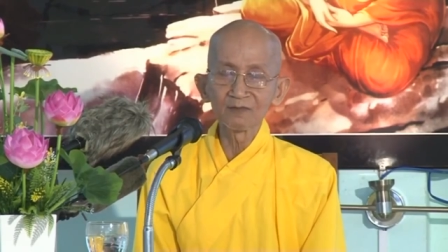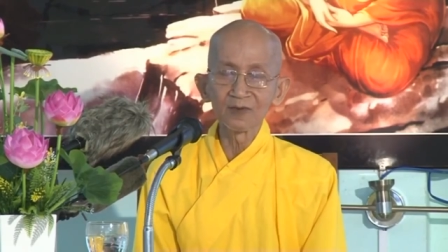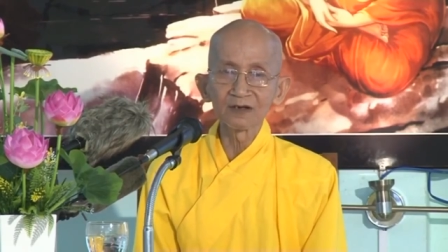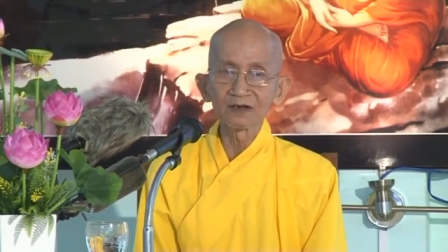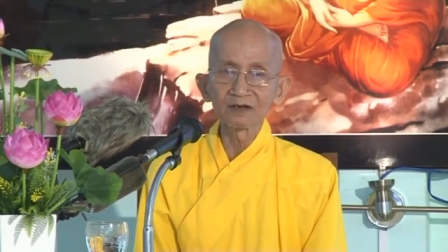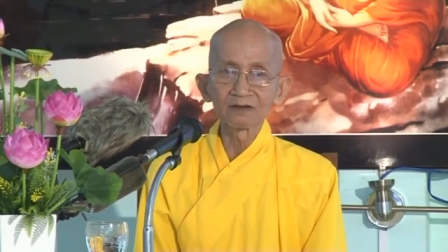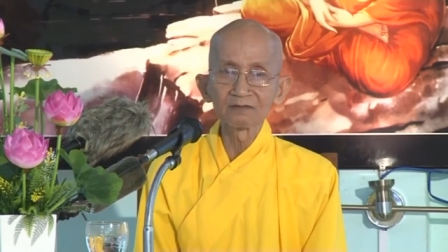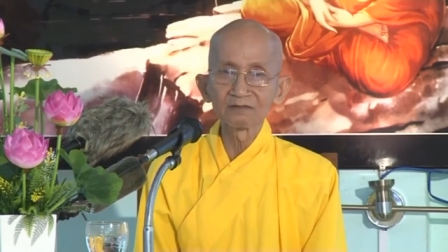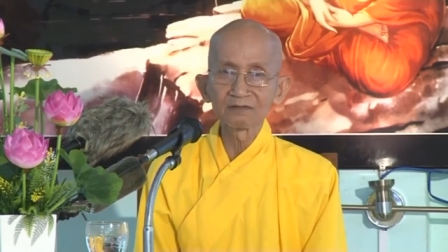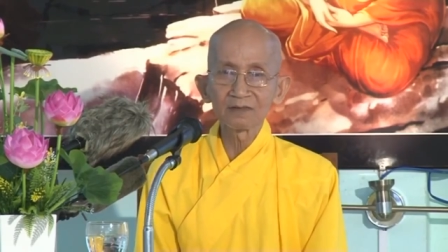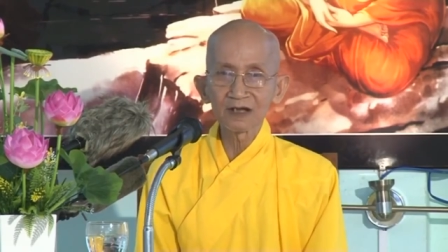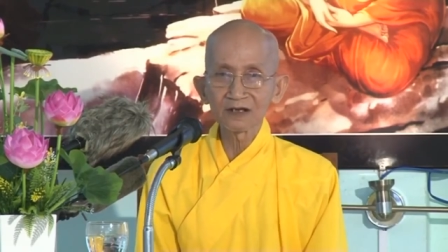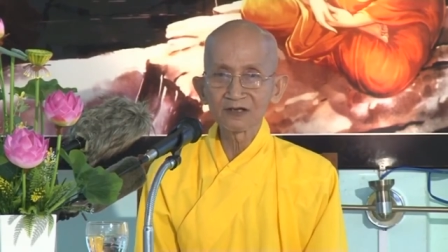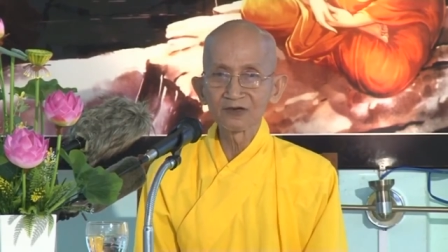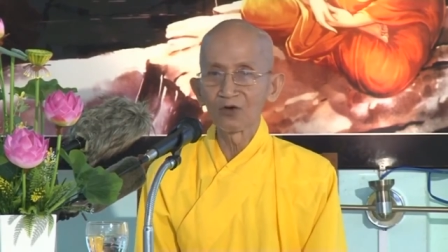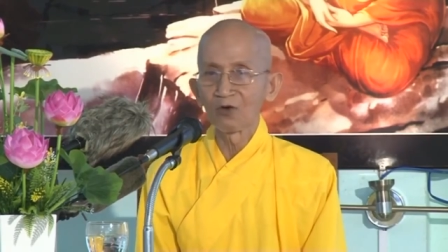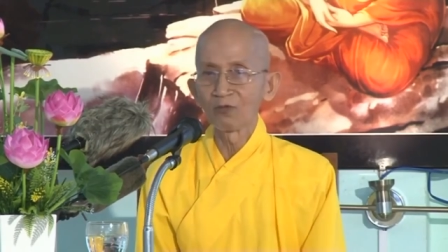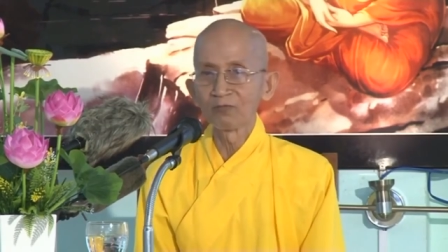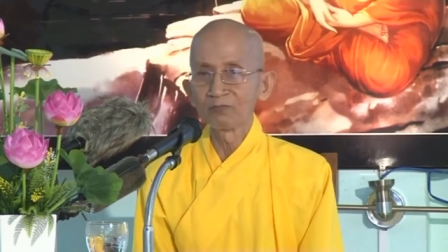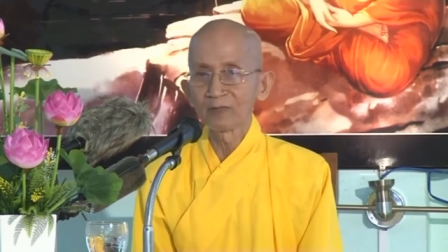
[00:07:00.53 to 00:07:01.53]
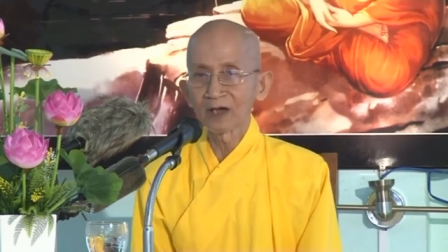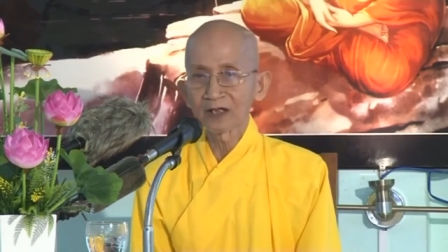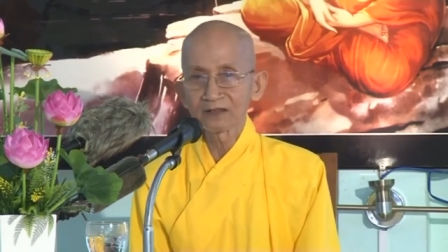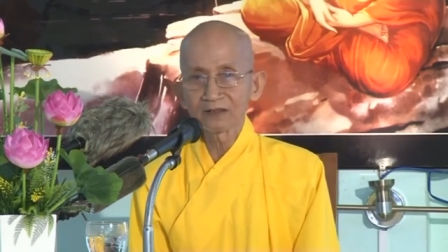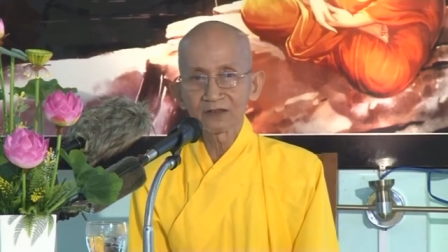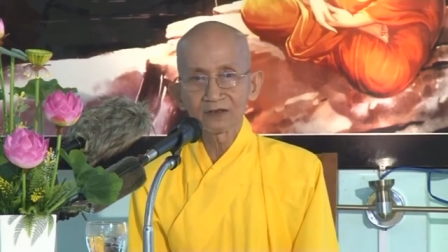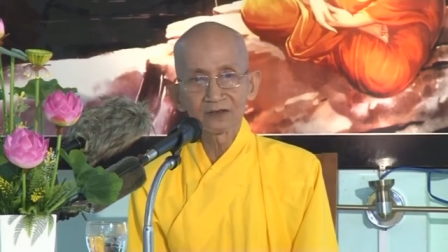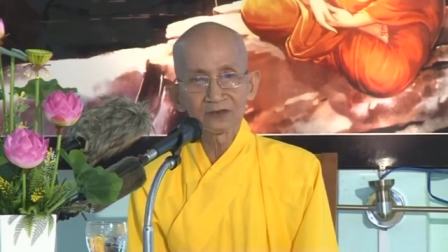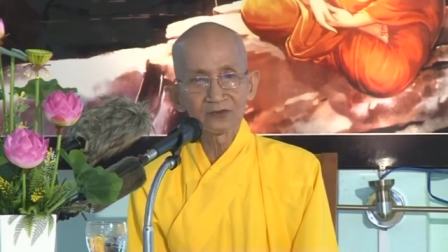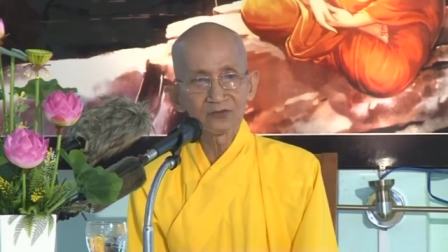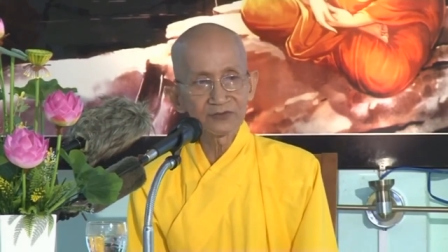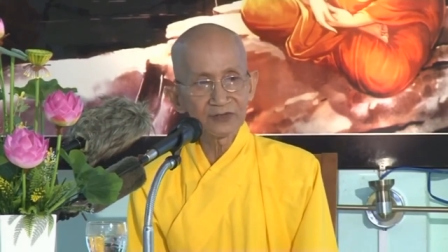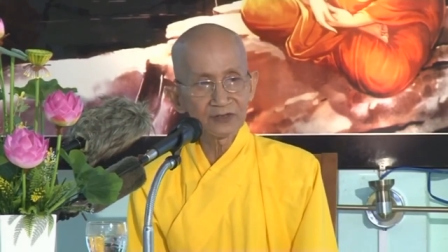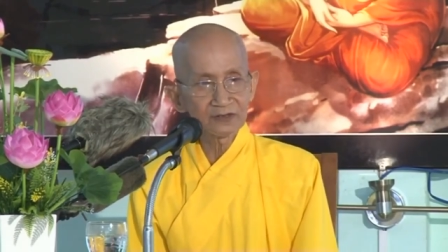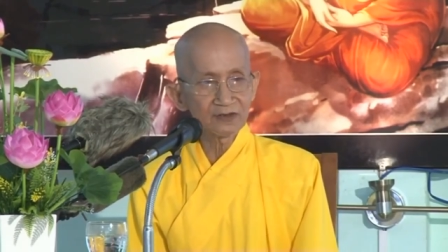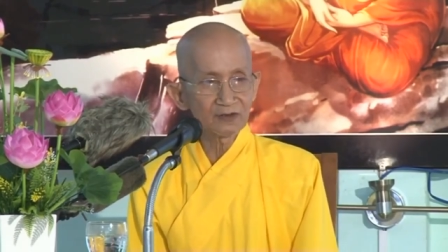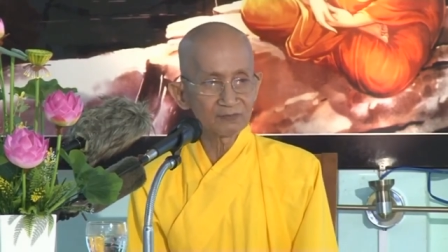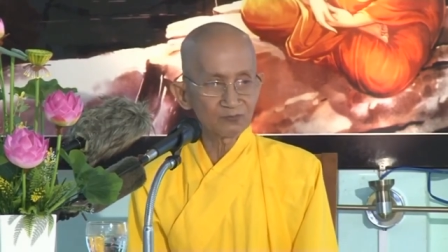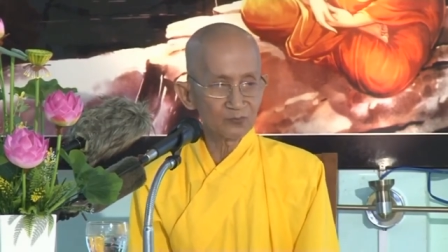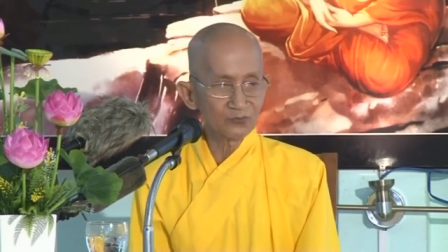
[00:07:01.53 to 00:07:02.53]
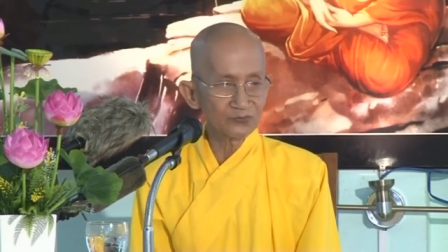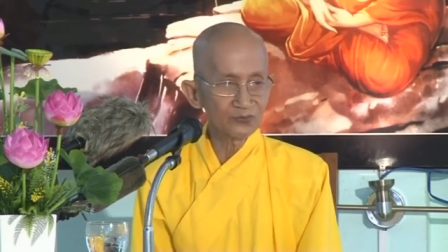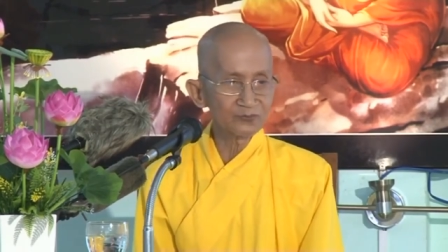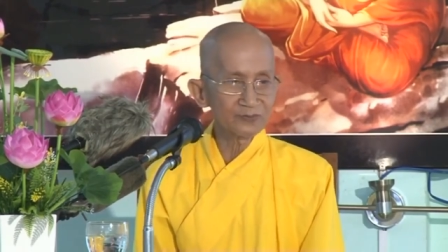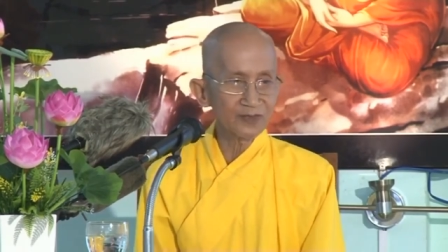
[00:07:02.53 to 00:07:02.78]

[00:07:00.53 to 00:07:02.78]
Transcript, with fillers: những bậc anh hùng anh thư của dân tộc